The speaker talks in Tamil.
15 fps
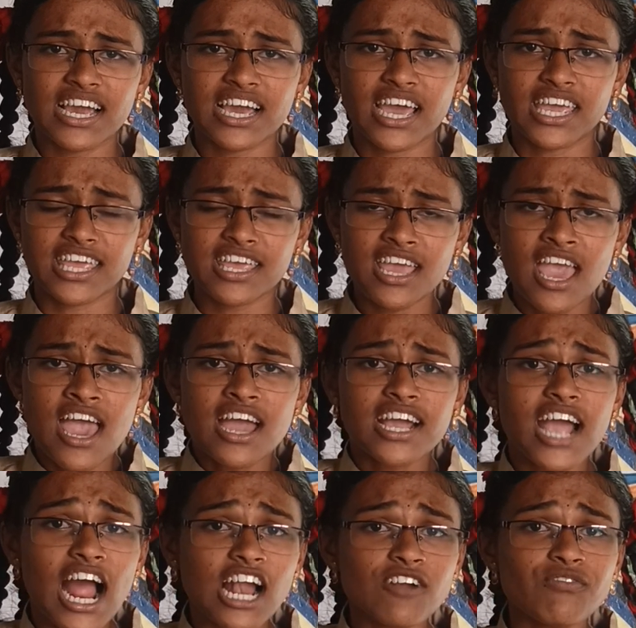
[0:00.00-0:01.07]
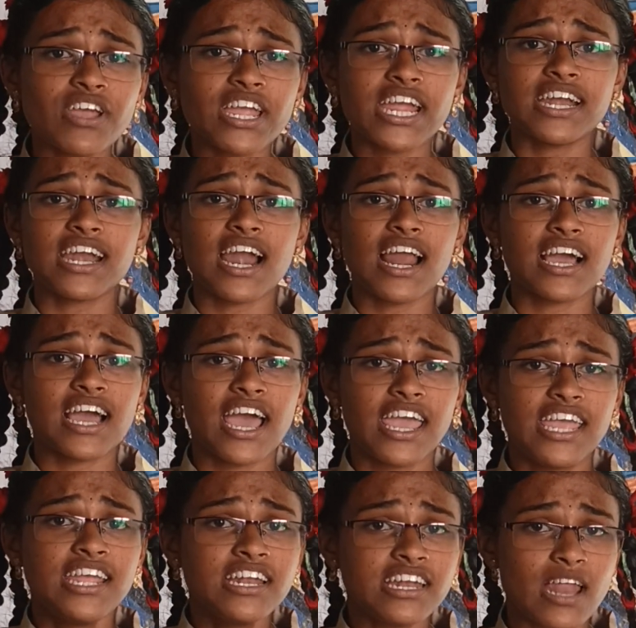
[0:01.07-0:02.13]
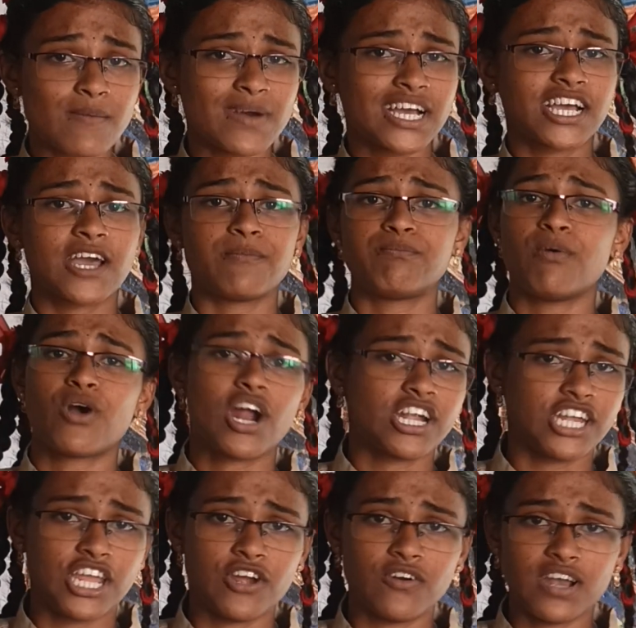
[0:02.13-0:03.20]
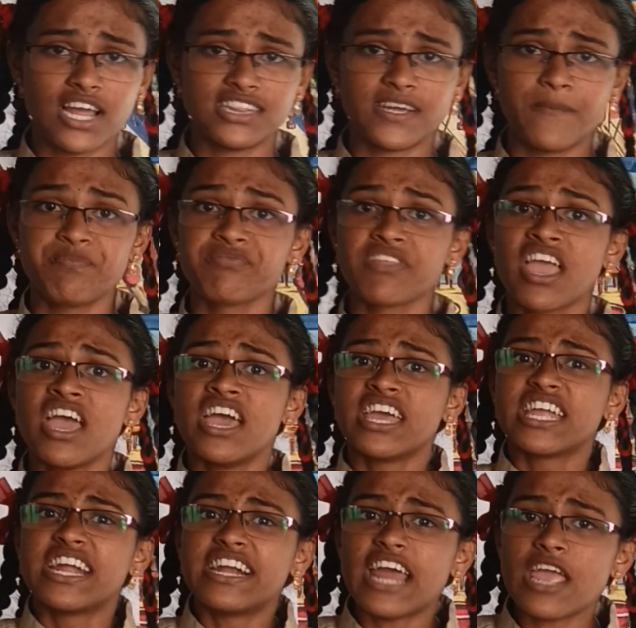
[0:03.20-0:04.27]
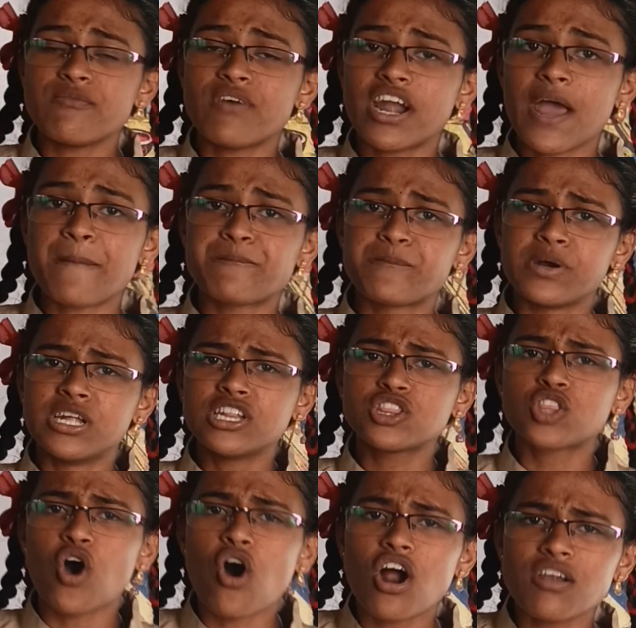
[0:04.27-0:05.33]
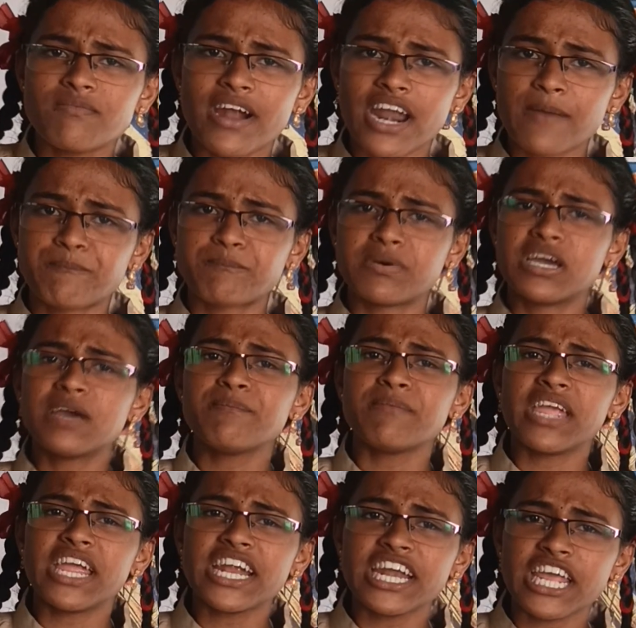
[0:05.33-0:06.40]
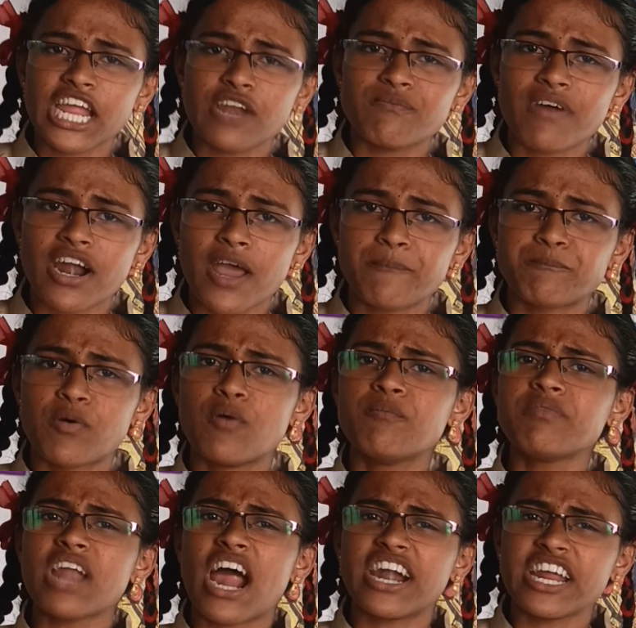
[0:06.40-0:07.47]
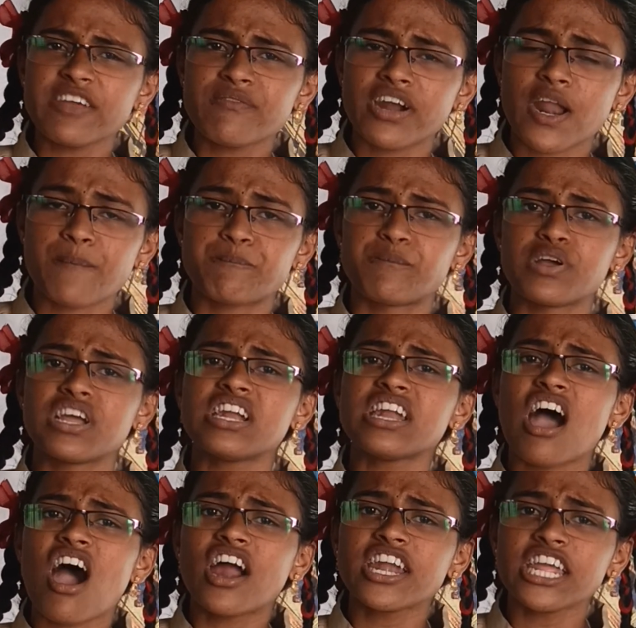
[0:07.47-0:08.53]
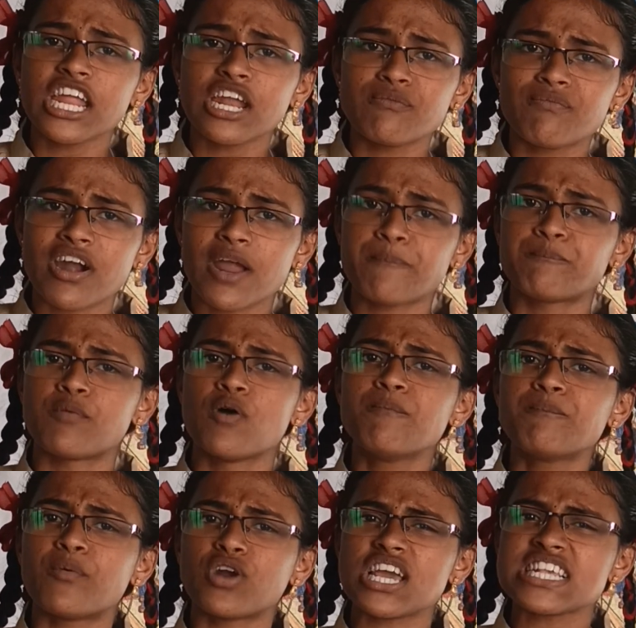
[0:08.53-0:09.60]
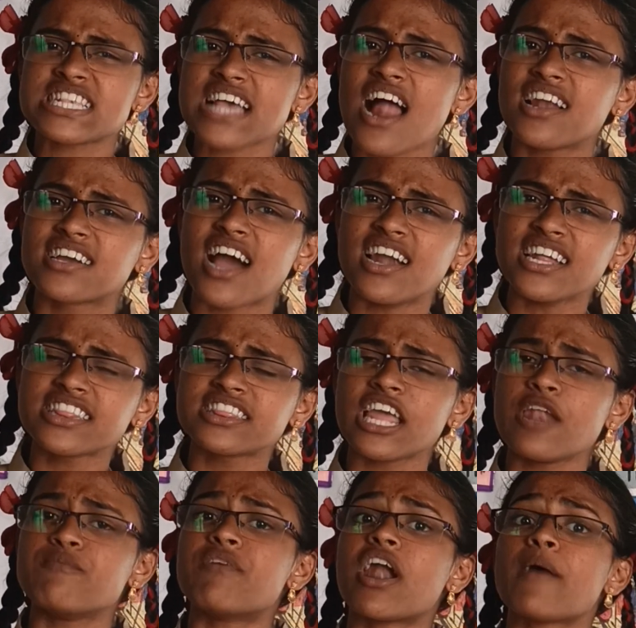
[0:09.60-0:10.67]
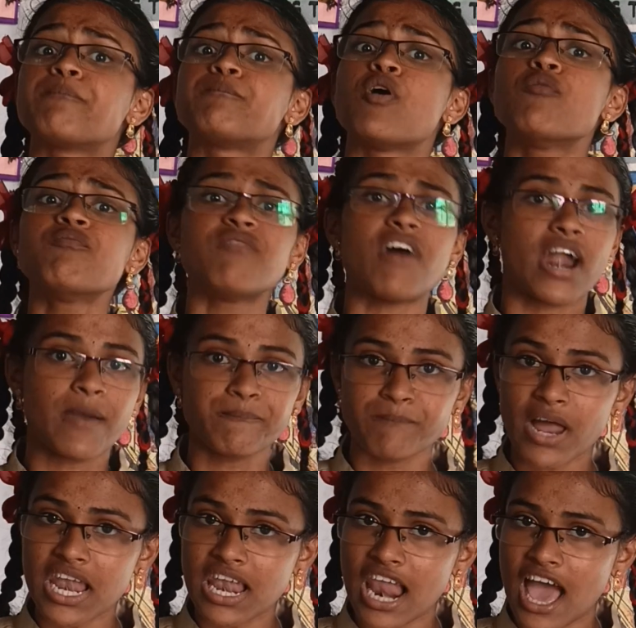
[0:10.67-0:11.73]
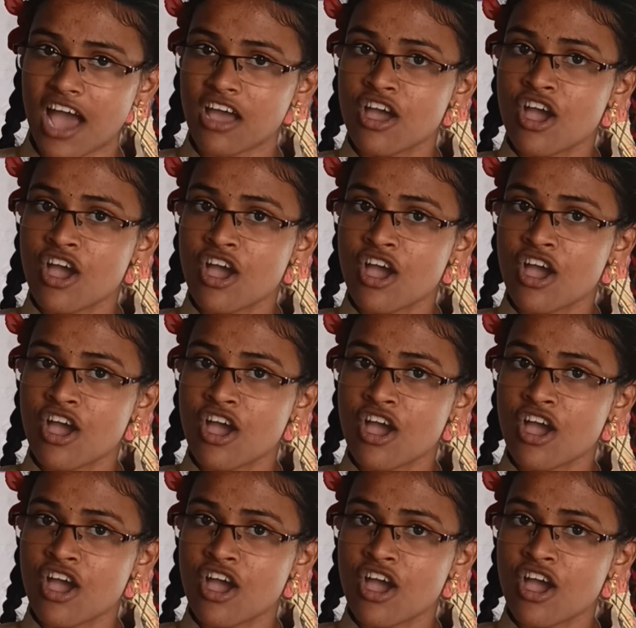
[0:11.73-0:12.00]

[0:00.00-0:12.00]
அழகை கல்வியின் அழகை நமக்கு புகட்டியுள்ளது இடைவனப்பு தோல்வனப்பு மீடியின் வனப்பும் நடைவனப்பு நாணியின் வனப்பும் புடைசால் கழுத்தின் வனப்பும் வனப்பல்ல